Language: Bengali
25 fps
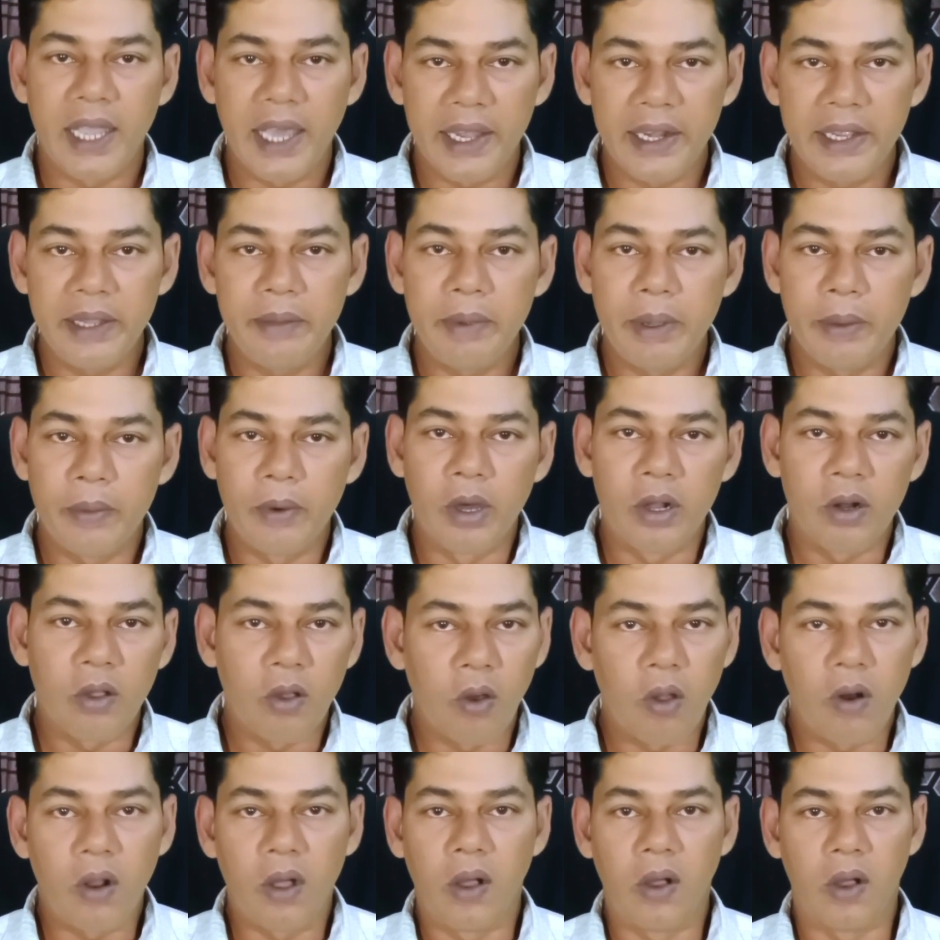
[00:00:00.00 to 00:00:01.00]
গাড়ি ব্যবহার
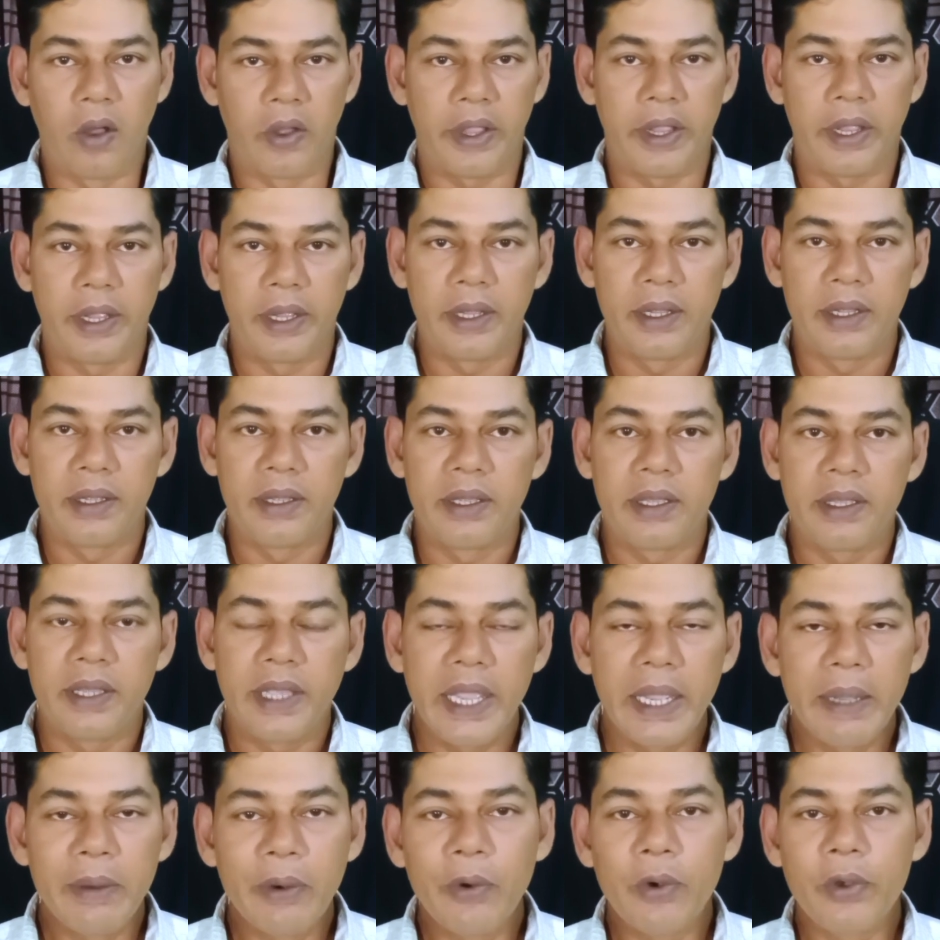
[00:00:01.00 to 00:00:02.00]
করা হয়
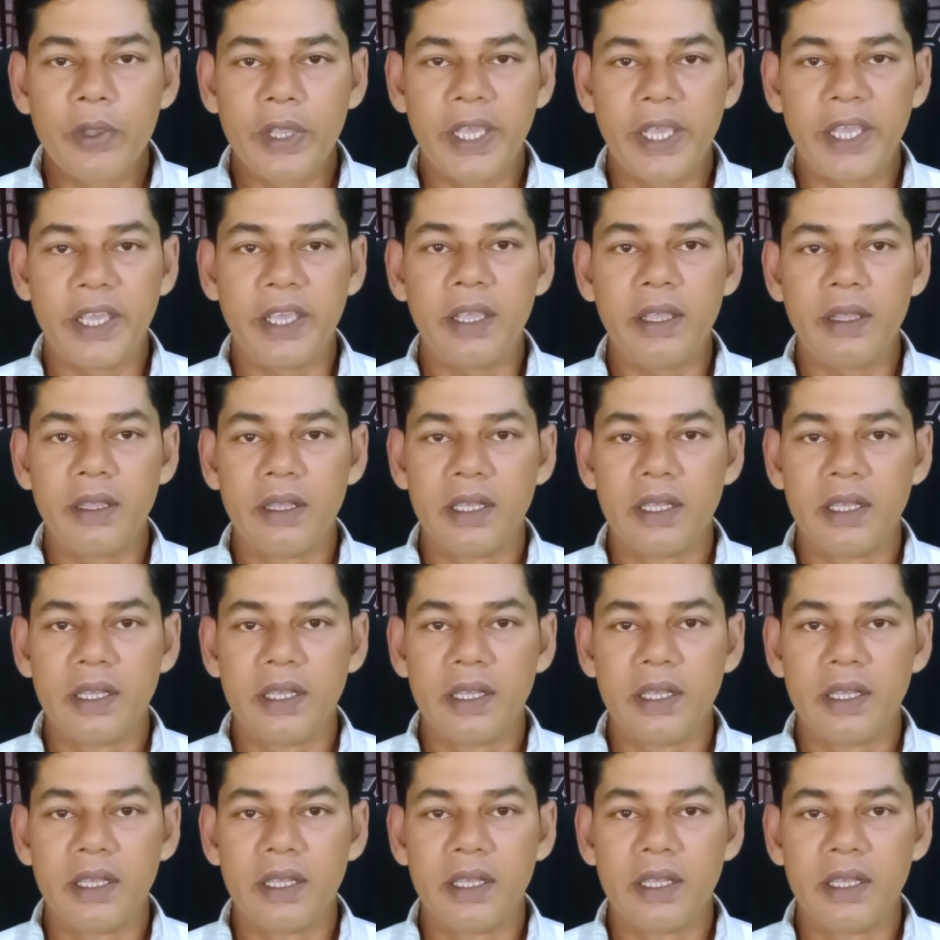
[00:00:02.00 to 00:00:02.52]
এবং কি